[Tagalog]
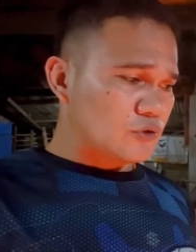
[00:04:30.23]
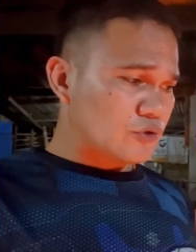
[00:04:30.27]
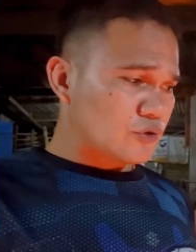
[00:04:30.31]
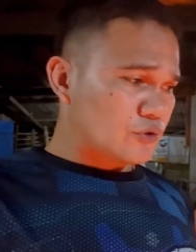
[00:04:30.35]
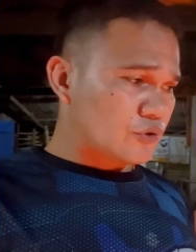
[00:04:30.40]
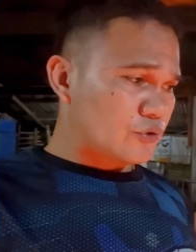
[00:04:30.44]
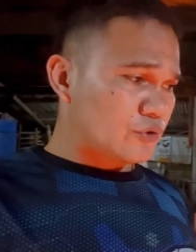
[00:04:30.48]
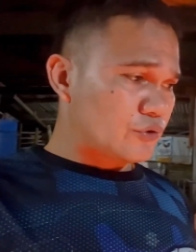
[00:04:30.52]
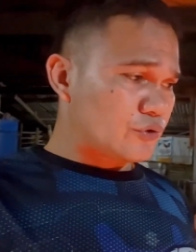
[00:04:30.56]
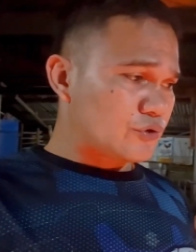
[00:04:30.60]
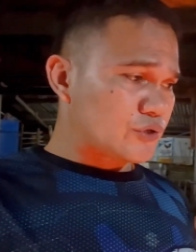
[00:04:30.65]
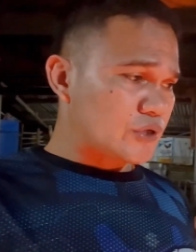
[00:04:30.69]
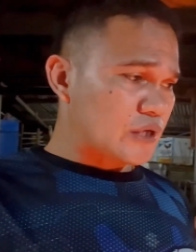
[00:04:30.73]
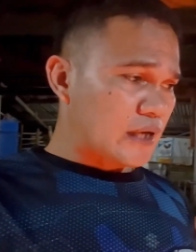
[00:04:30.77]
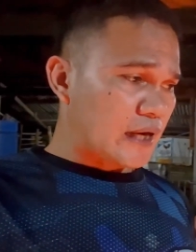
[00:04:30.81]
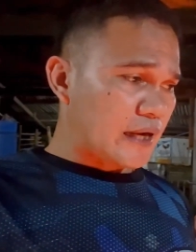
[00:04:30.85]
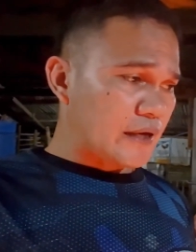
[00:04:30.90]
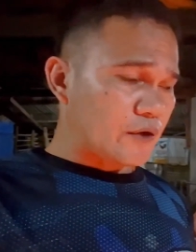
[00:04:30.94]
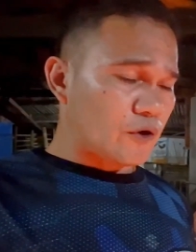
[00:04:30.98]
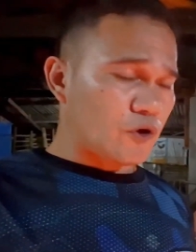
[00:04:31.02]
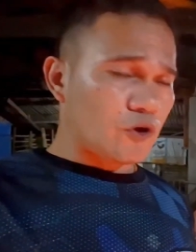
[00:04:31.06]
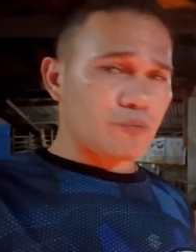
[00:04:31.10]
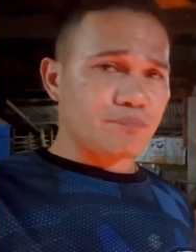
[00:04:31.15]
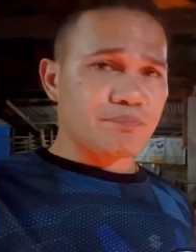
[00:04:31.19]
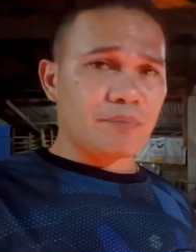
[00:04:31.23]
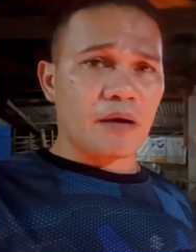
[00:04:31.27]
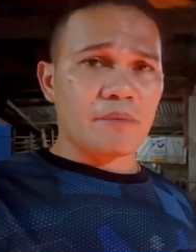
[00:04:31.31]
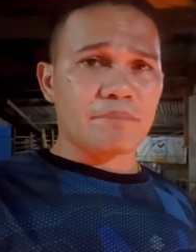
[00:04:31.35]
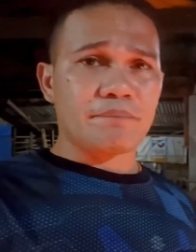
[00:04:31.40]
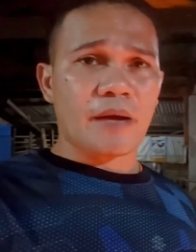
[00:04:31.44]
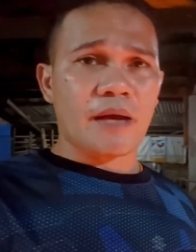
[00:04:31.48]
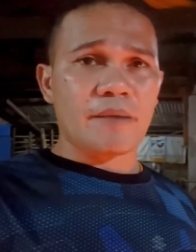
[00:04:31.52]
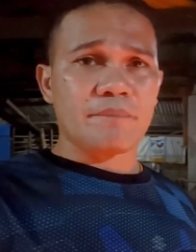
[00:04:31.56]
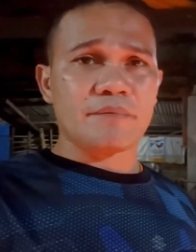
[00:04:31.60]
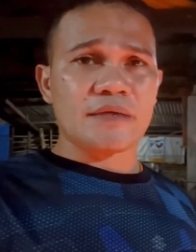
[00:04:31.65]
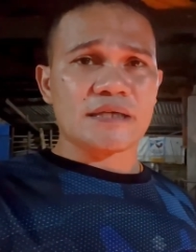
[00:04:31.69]
so sa ngayon
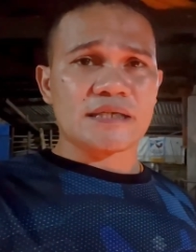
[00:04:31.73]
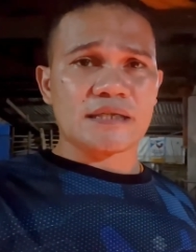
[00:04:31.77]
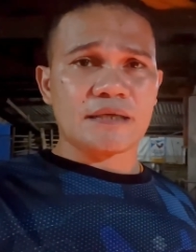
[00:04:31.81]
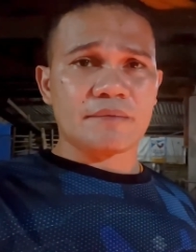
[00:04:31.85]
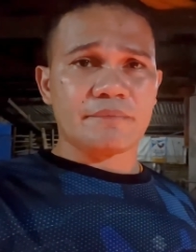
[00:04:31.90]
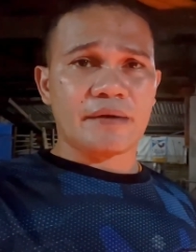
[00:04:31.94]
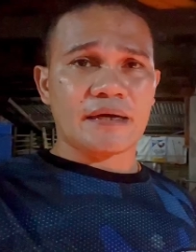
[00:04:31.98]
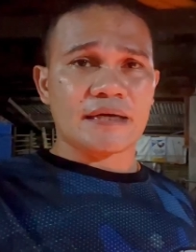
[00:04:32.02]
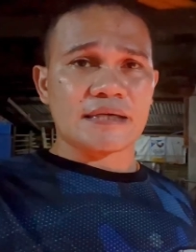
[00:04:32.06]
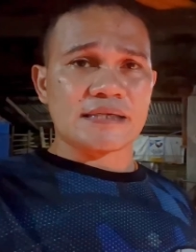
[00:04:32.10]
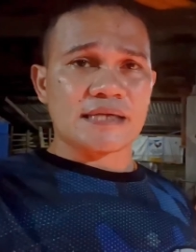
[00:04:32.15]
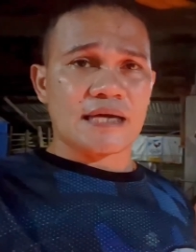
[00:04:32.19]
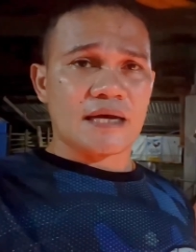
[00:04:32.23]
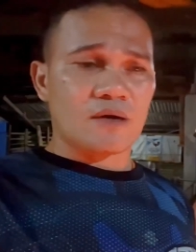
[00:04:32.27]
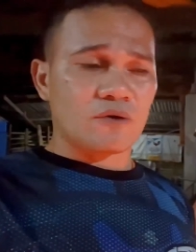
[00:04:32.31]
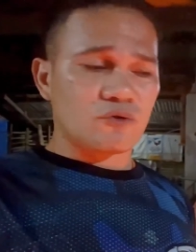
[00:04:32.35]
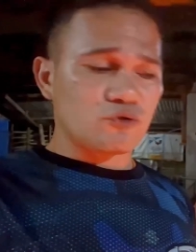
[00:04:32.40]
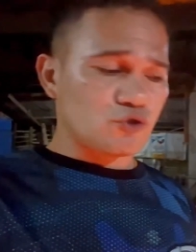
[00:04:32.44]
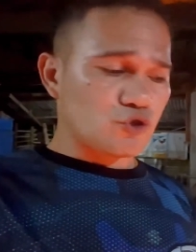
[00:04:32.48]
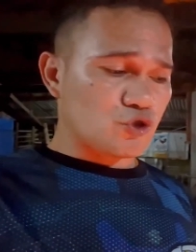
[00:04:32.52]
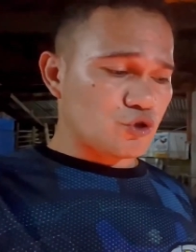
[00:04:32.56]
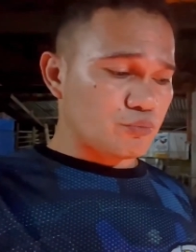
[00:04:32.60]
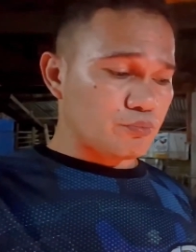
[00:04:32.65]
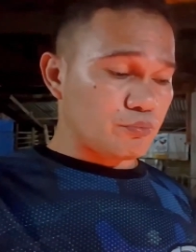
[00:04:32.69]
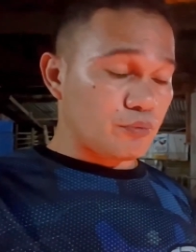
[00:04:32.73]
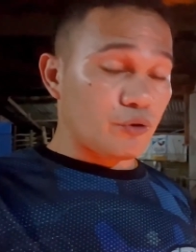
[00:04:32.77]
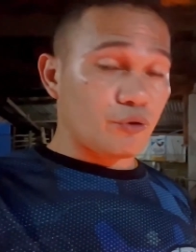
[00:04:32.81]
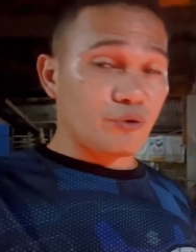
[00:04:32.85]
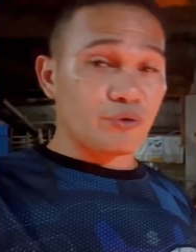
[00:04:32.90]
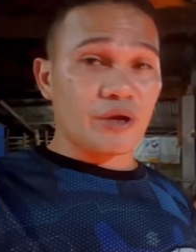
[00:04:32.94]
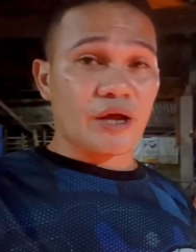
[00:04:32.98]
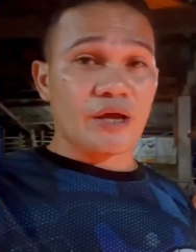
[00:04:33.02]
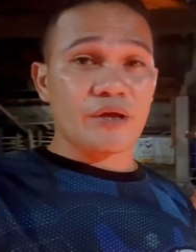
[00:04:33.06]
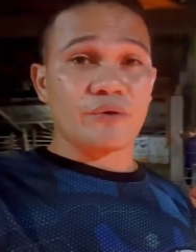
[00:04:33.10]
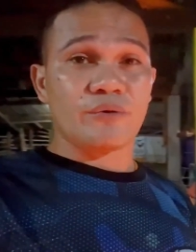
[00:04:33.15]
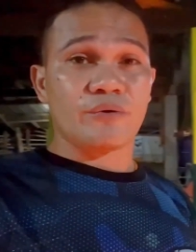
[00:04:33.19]
pang 5 days na mga sounds buo
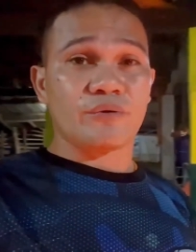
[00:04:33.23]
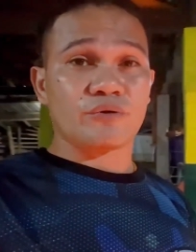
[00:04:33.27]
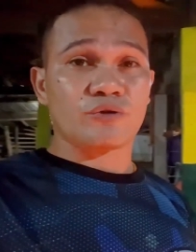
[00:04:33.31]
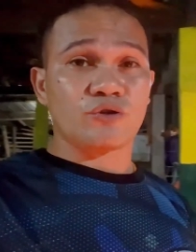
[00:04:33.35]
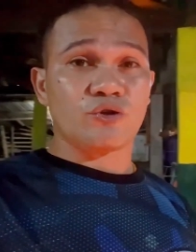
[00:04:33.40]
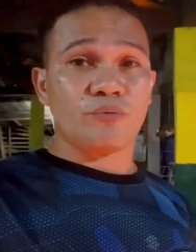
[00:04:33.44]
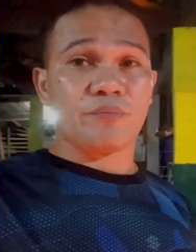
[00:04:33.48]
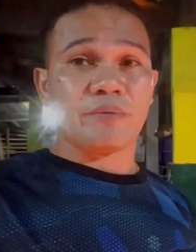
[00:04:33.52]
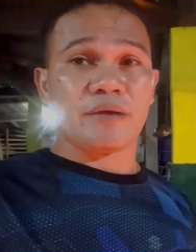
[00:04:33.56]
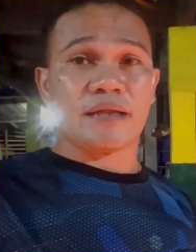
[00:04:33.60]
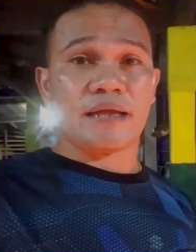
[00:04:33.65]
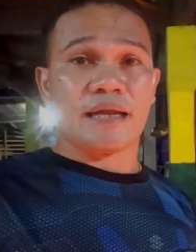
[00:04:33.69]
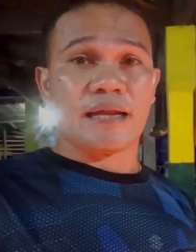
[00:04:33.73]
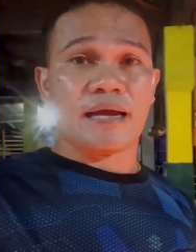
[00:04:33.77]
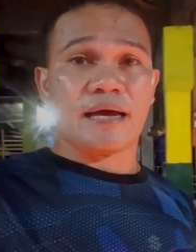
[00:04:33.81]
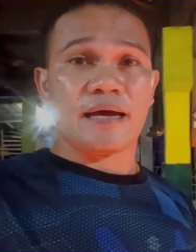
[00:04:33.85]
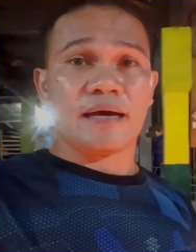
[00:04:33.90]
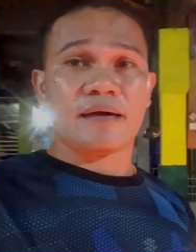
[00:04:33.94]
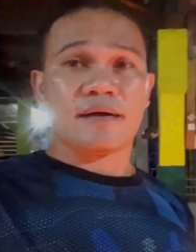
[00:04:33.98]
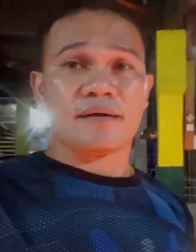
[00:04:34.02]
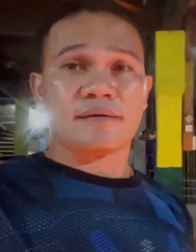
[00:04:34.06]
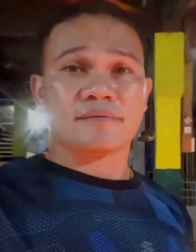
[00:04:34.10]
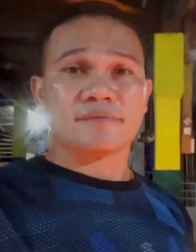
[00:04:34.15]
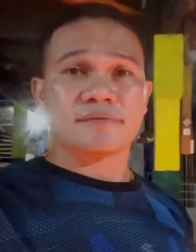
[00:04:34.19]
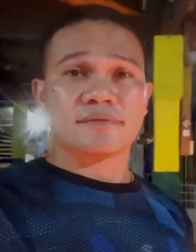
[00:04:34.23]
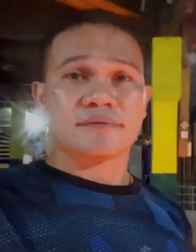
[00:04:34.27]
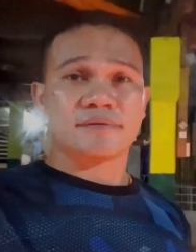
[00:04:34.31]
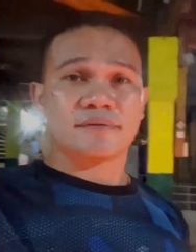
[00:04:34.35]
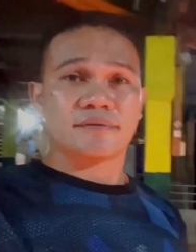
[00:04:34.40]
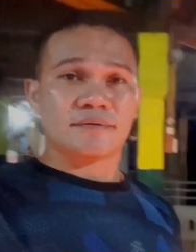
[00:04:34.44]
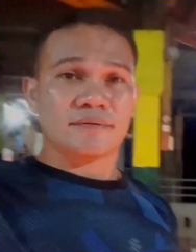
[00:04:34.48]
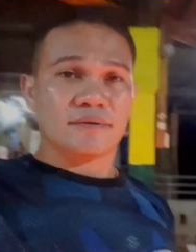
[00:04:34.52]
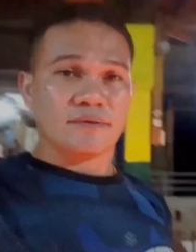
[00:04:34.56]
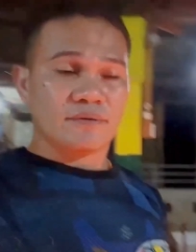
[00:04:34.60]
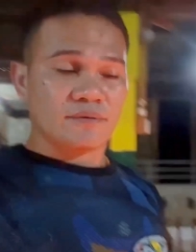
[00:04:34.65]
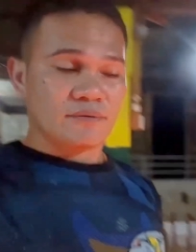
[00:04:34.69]
na yung dumi nila
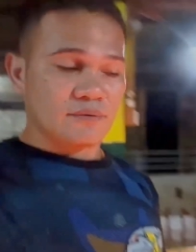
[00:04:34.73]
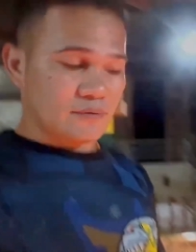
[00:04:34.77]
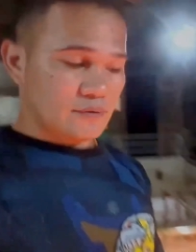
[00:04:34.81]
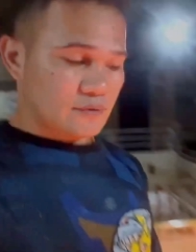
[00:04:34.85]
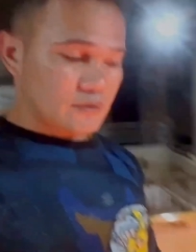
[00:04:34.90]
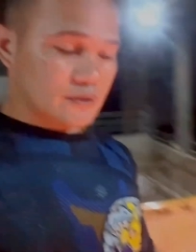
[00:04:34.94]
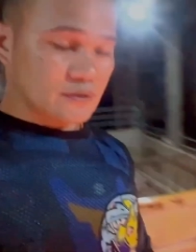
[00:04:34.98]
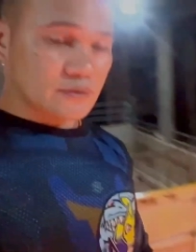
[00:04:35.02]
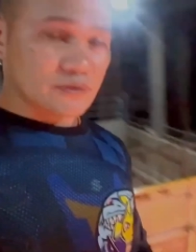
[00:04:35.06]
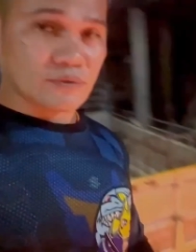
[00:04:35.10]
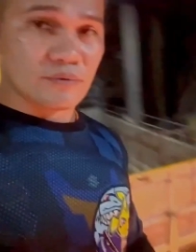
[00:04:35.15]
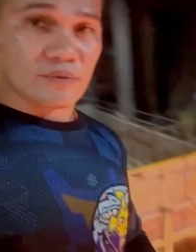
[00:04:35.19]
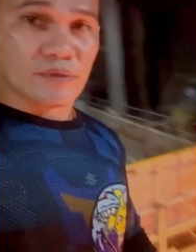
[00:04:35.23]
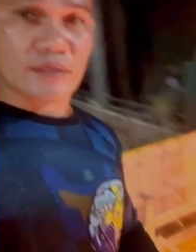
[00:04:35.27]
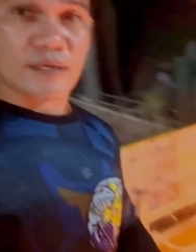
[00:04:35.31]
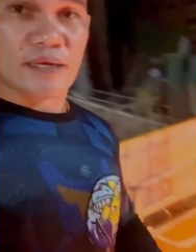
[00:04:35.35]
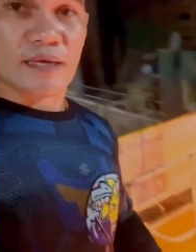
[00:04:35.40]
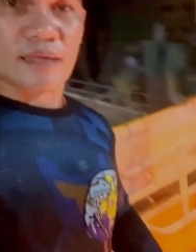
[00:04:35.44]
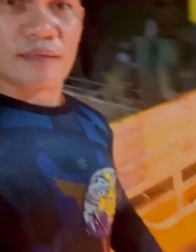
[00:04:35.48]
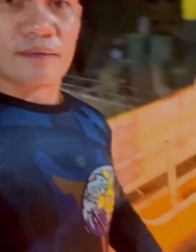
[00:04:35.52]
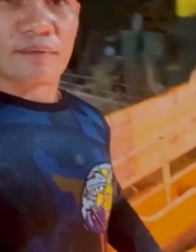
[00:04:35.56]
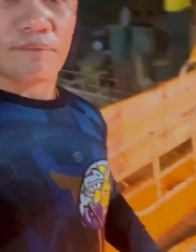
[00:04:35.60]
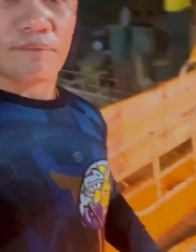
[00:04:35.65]
So, ayan.